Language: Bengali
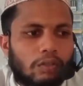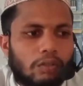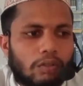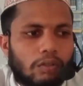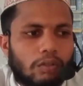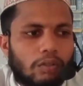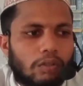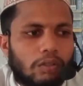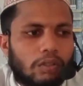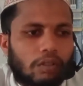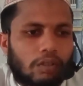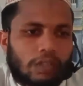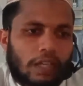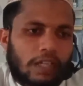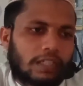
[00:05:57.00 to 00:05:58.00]
দুরুদ
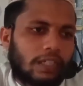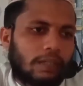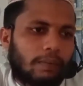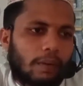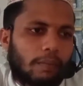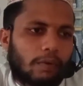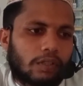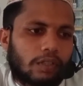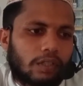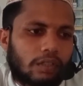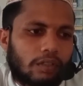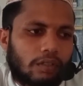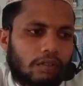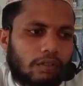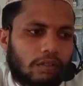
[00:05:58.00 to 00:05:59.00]
ও তাসলিমা বর্ষিত
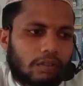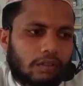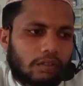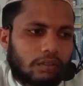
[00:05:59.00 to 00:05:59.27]
হোক